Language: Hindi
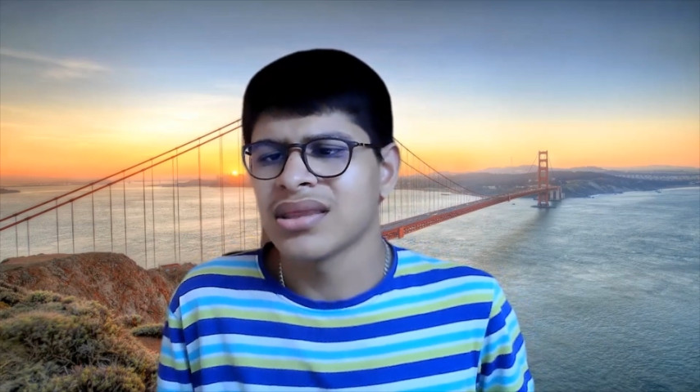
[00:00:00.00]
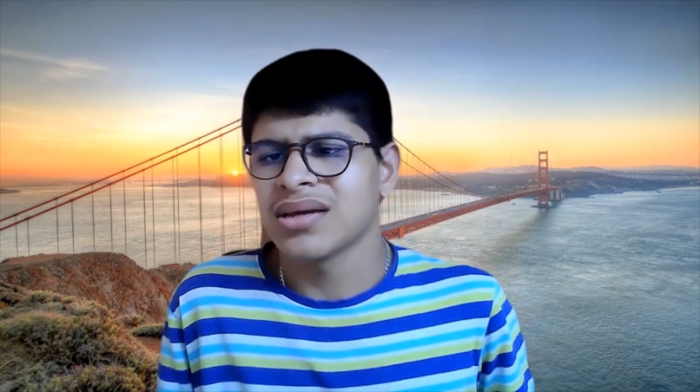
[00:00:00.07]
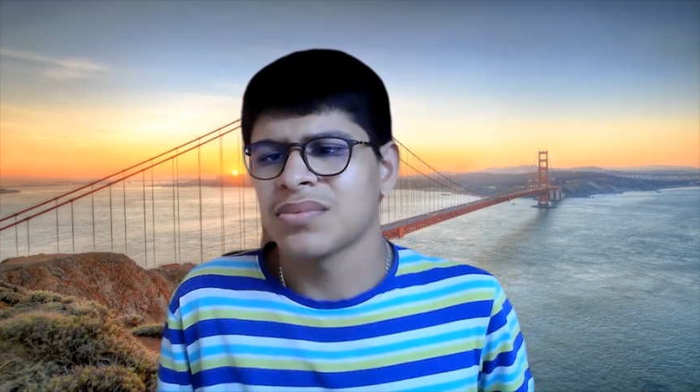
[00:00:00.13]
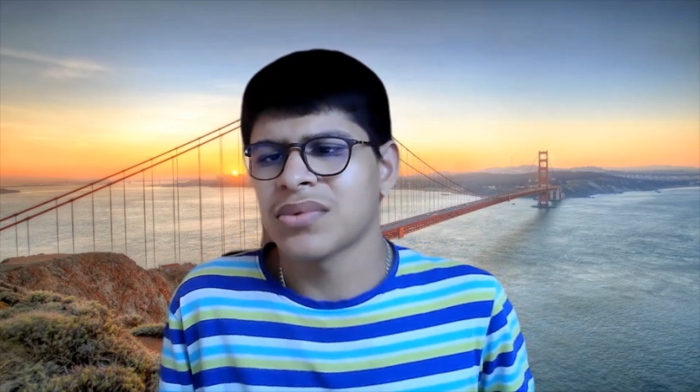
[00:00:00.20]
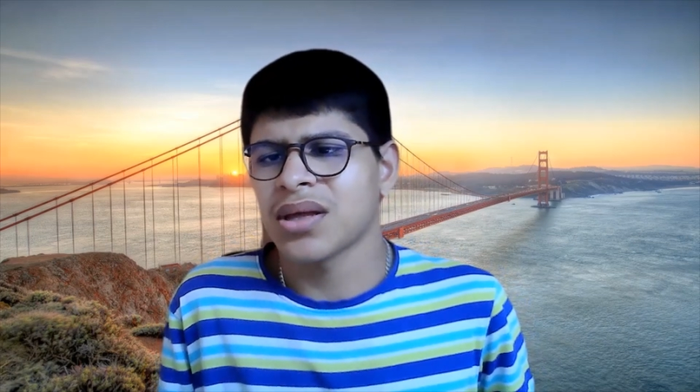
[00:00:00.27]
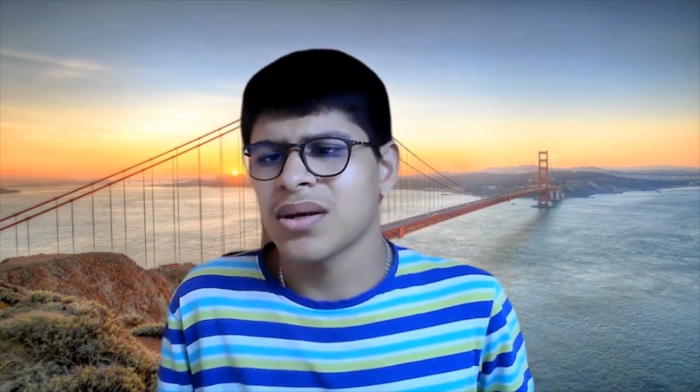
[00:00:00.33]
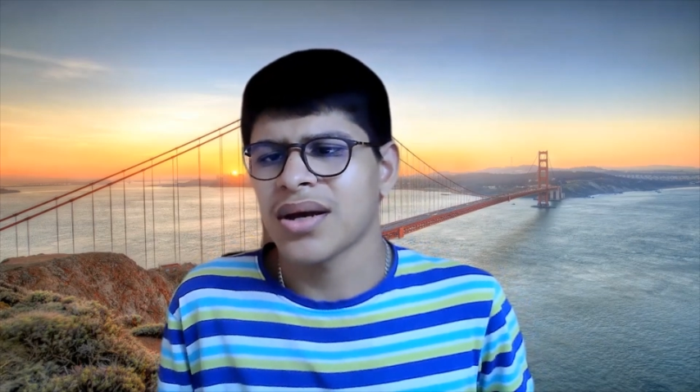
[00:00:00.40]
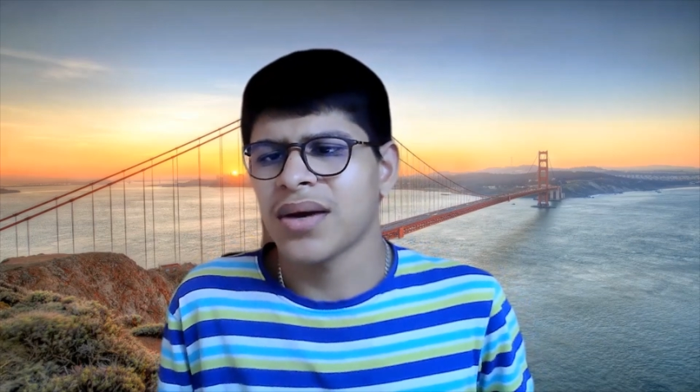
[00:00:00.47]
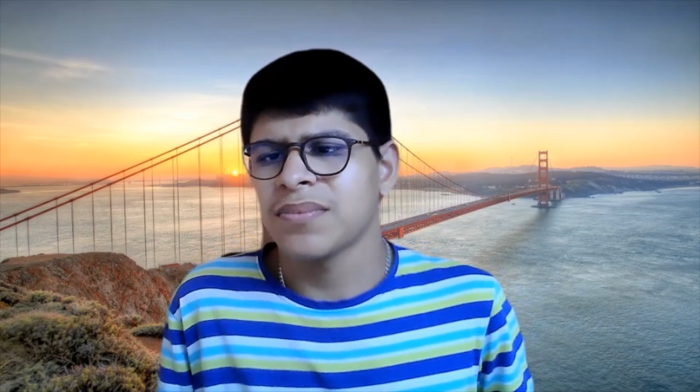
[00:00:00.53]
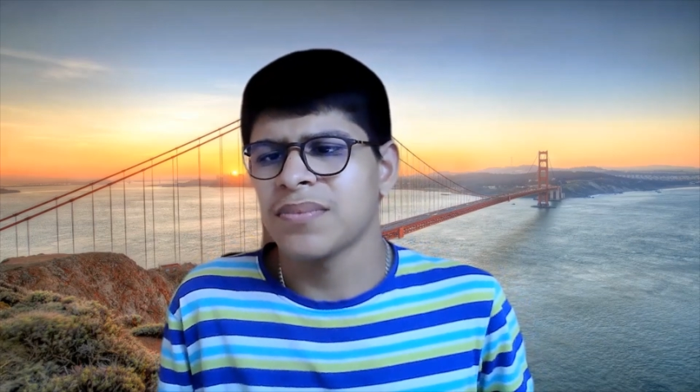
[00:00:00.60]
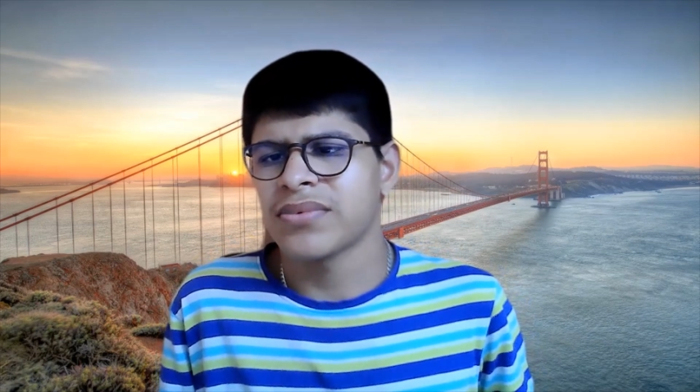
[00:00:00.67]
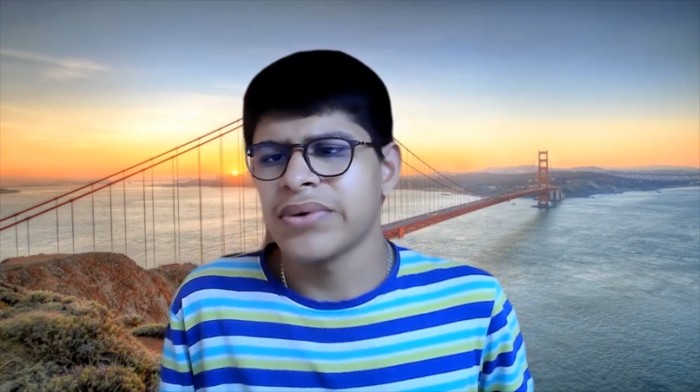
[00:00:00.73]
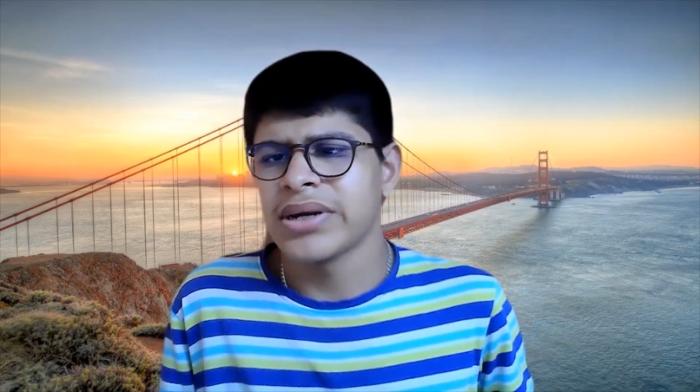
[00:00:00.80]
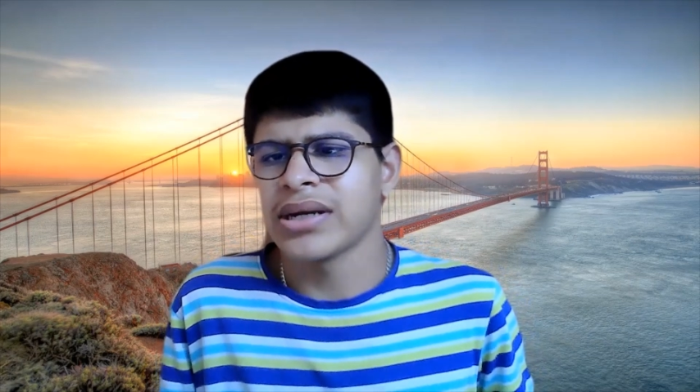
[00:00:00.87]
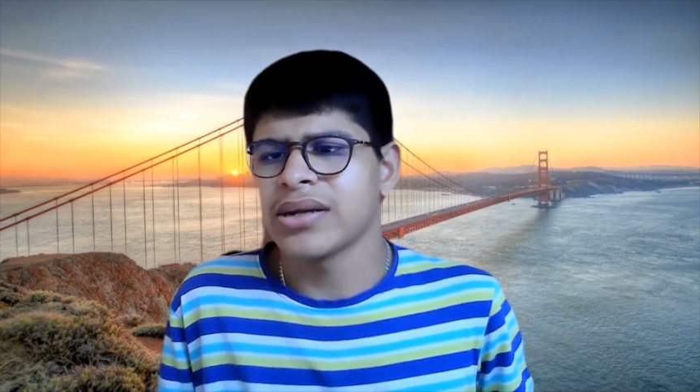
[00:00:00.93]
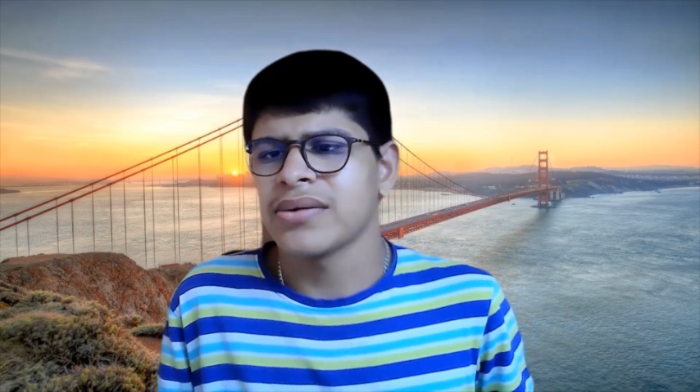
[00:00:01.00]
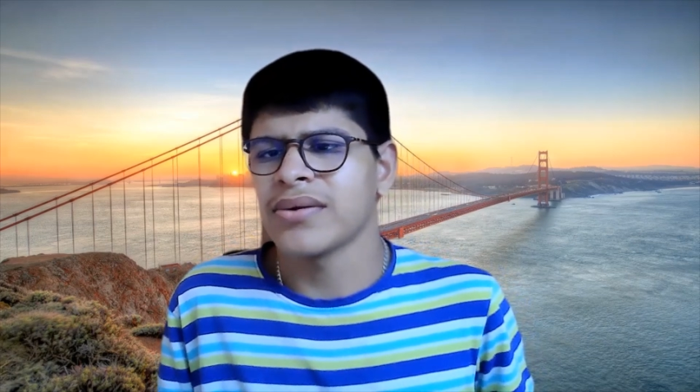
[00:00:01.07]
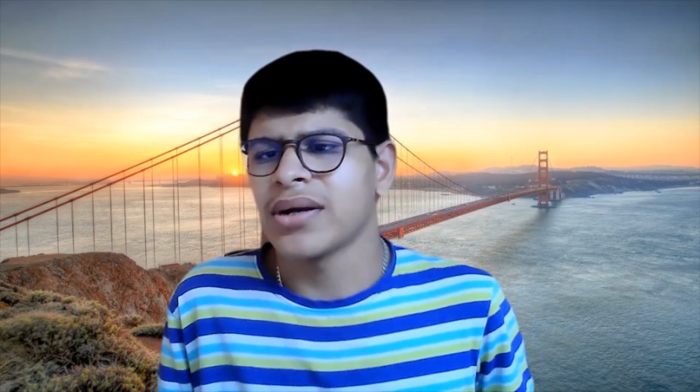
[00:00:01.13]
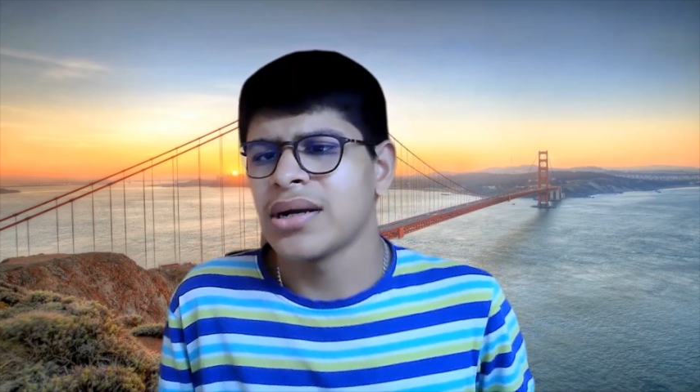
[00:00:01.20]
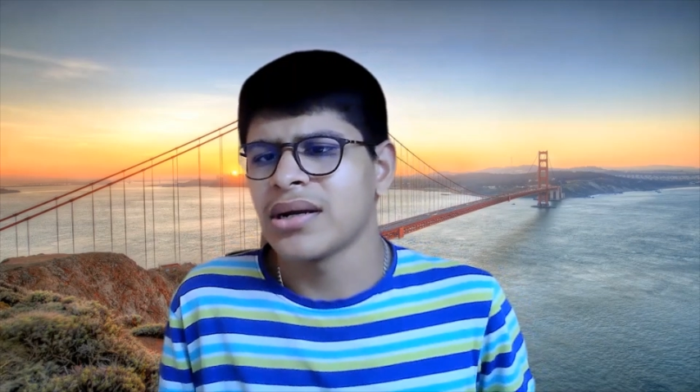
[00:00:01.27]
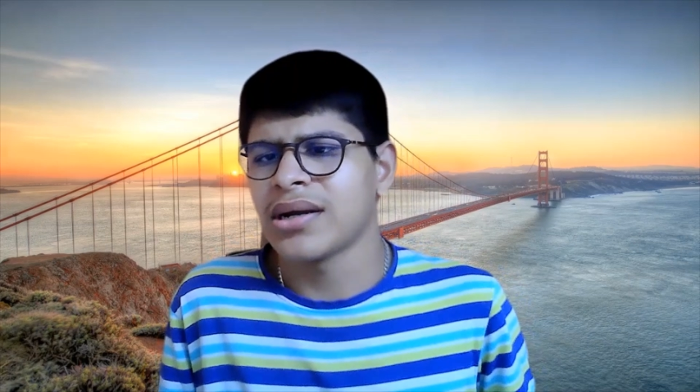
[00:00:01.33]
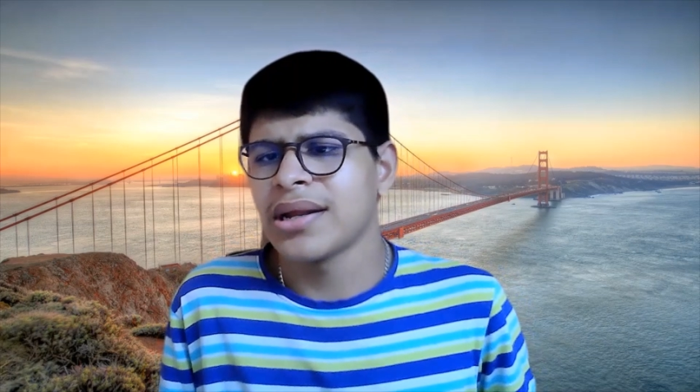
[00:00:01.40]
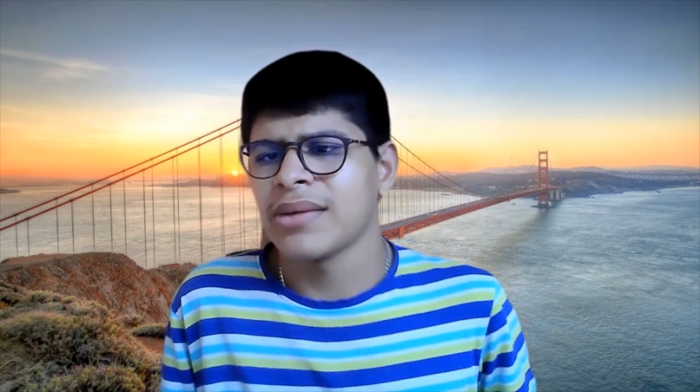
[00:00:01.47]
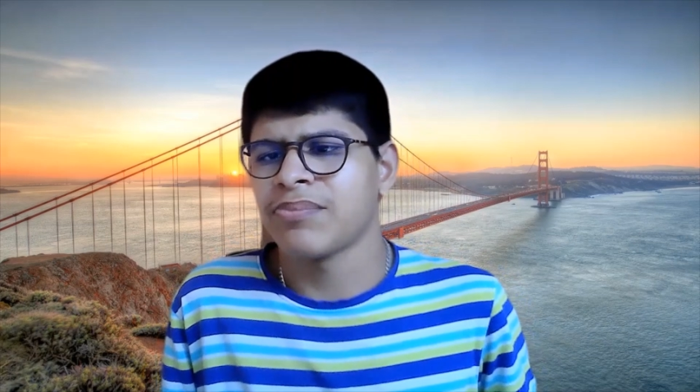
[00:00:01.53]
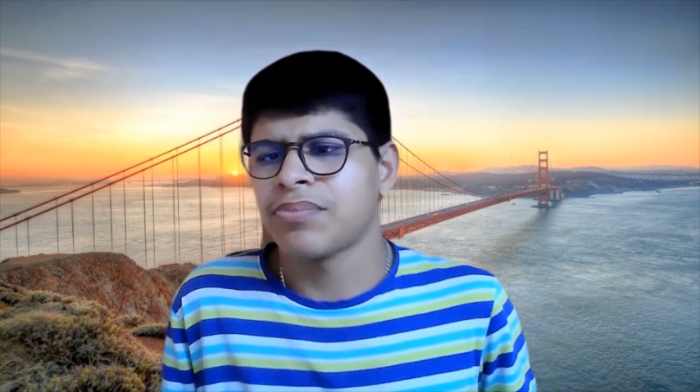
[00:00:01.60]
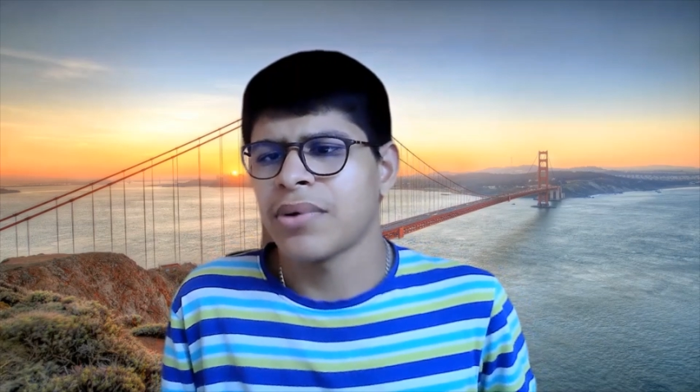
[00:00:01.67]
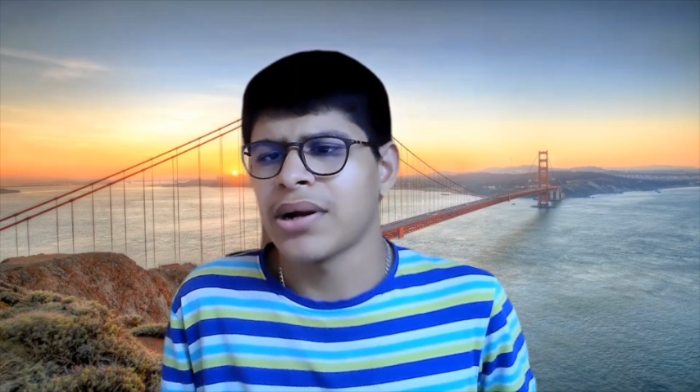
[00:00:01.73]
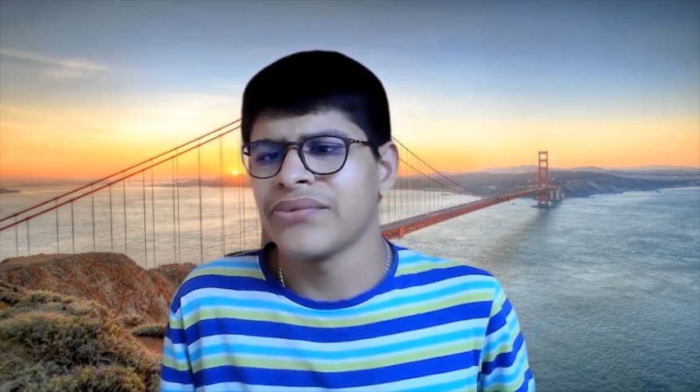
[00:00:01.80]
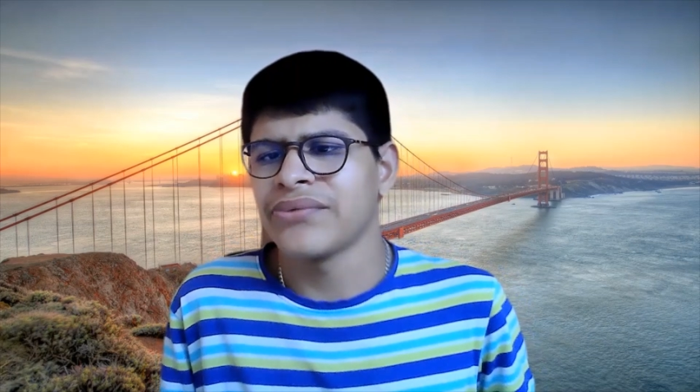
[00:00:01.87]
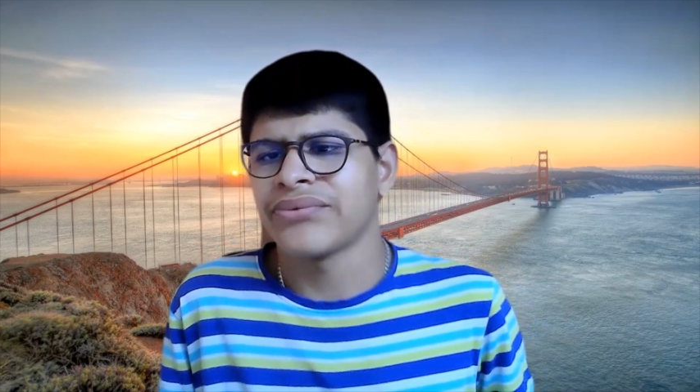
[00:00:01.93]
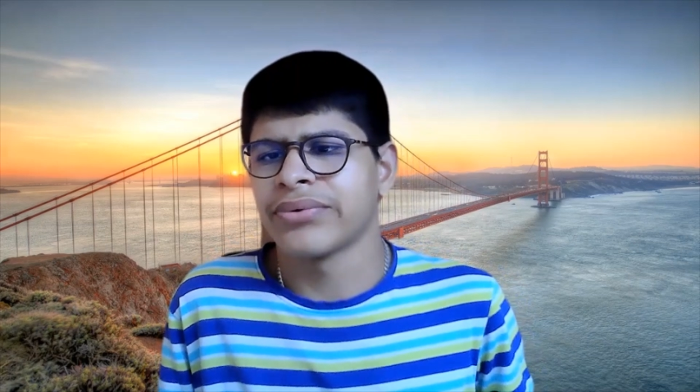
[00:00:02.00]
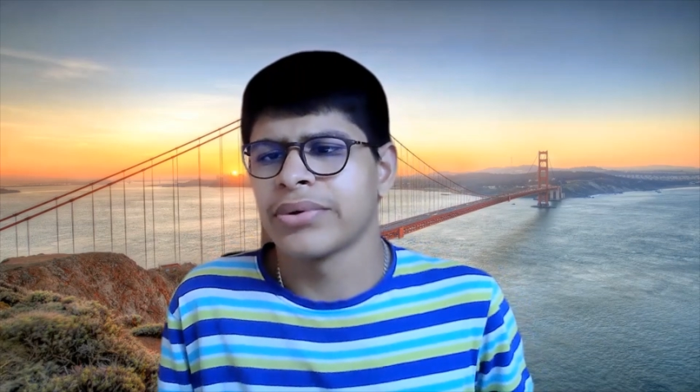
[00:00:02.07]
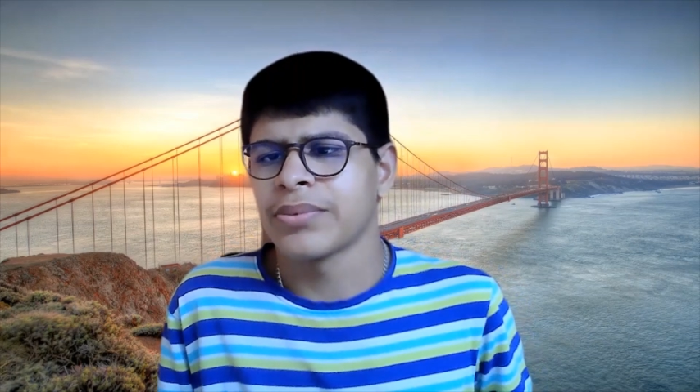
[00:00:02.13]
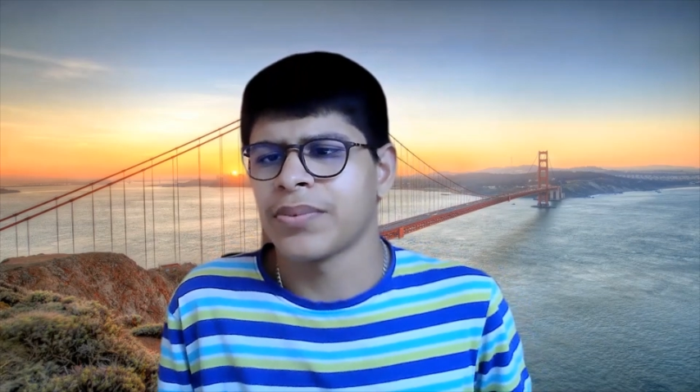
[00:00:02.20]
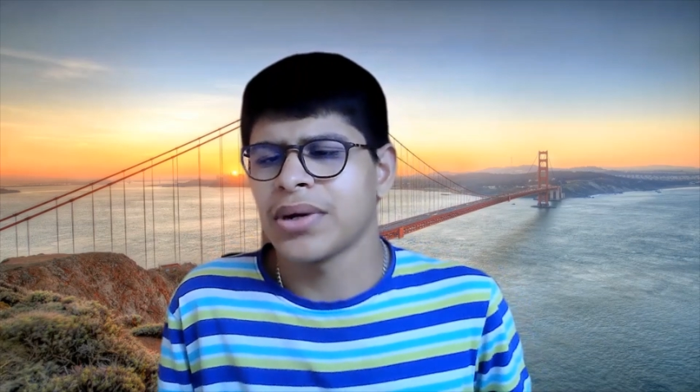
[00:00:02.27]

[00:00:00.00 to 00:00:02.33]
तब तक आप 2020.4